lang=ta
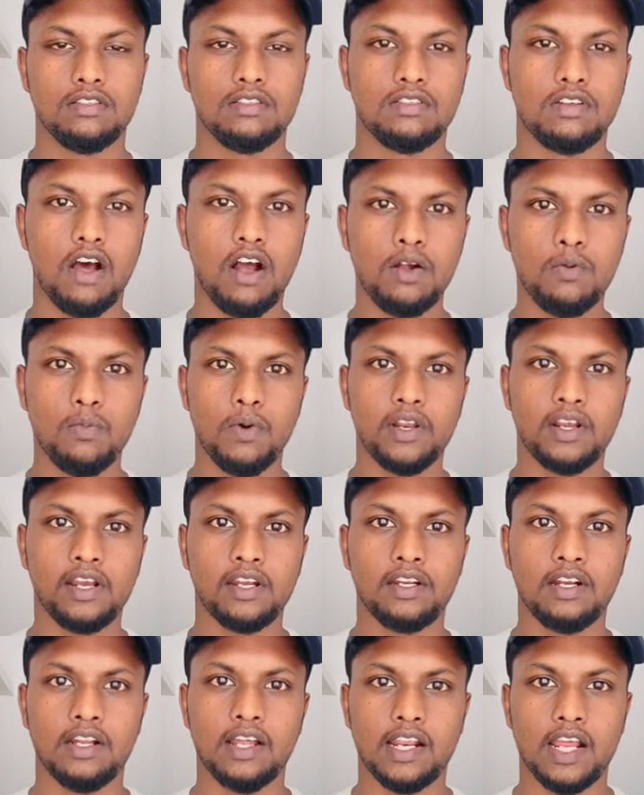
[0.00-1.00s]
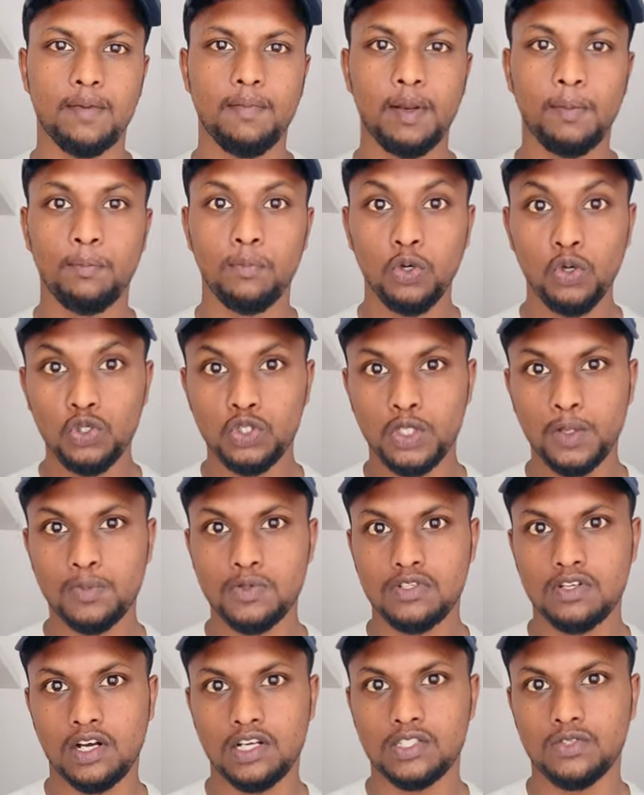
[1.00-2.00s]
ஸ்டாக் மார்க்கெட்டில் நிறைய பேர் ப்ளூ
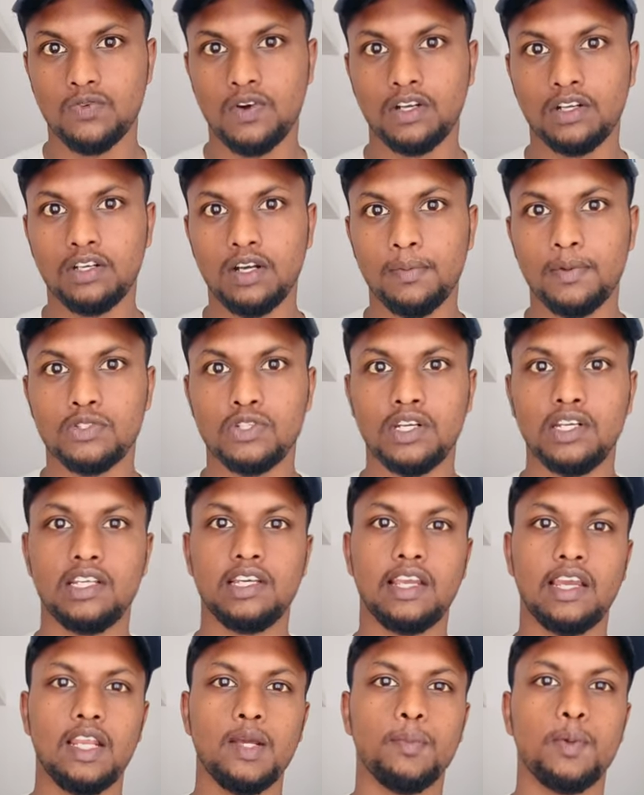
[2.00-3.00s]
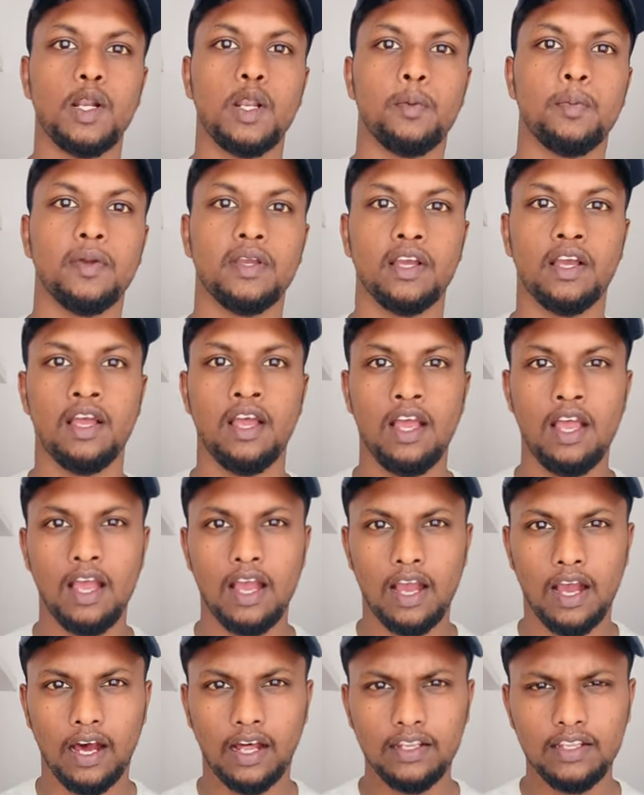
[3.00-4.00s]
சிப் ஸ்டாக்ஸ் வாங்க அப்படின்னு சொல்லி நீங்கள் கேள்விப்பட்டிருப்பீங்க
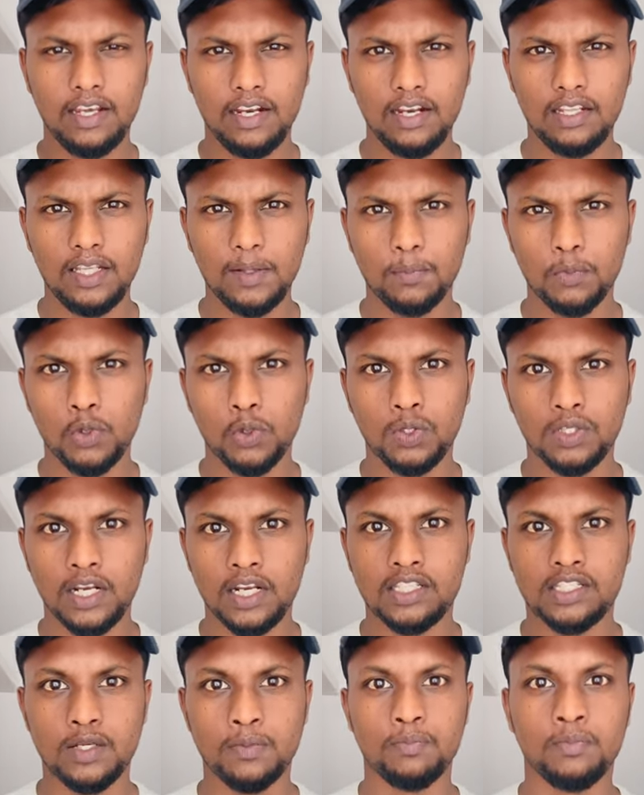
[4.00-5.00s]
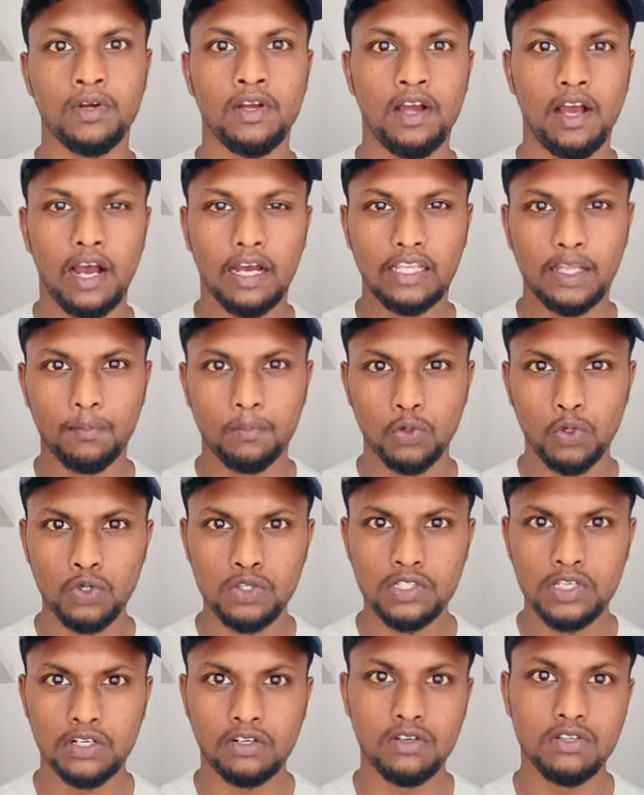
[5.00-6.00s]
அது என்ன அந்த ப்ளூ கலர் சிப் அந்த ப்ளூ
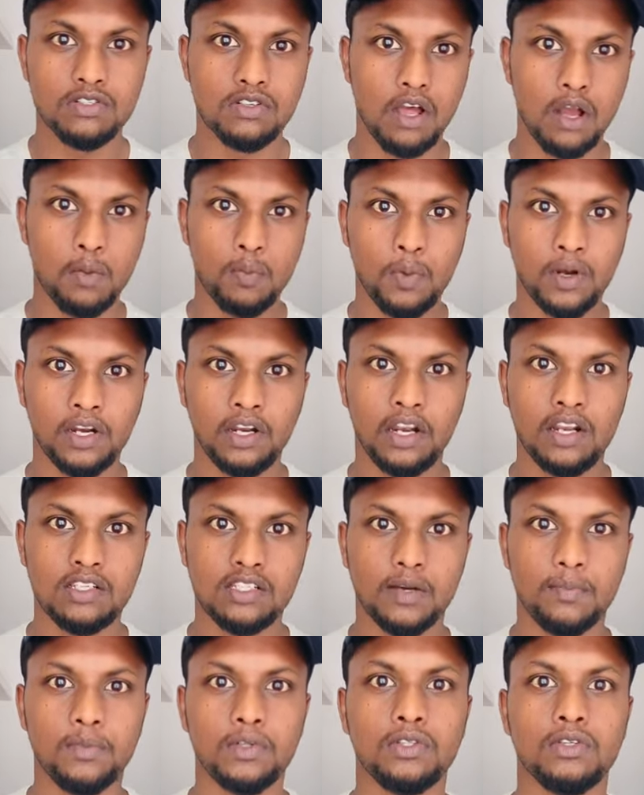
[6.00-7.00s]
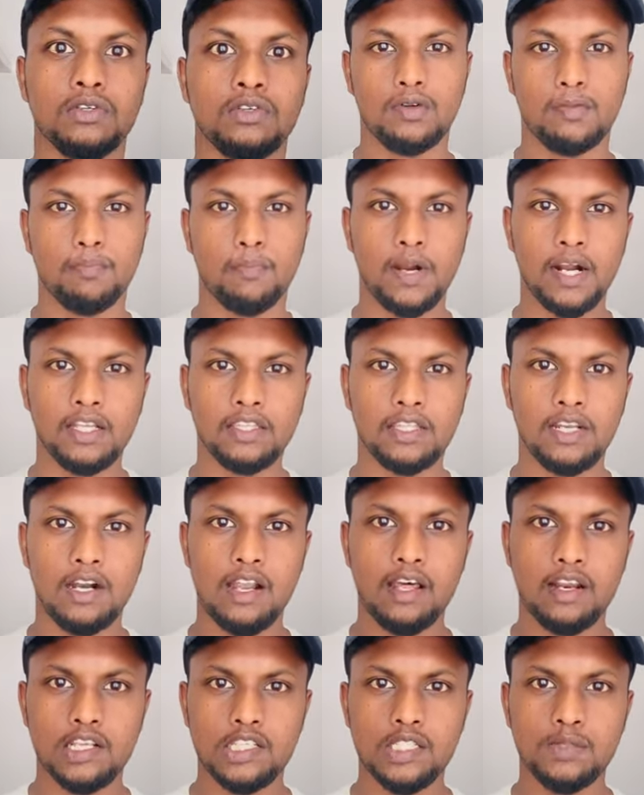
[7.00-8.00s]
சிக்கும் ஸ்டாக் மார்க்கெட் என்ன சம்மந்தம்
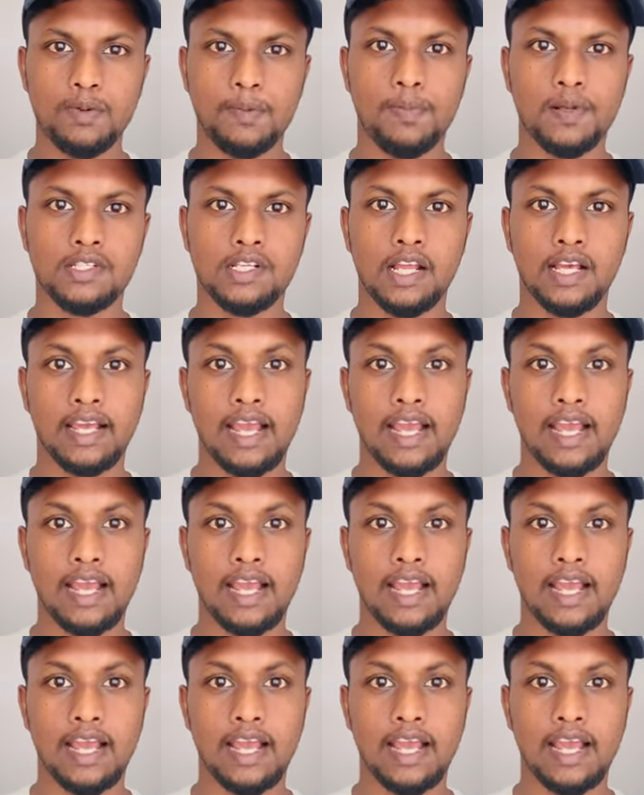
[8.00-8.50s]
படத்துலலாம் ரிச் பீப்பிள்ஸ்லாம்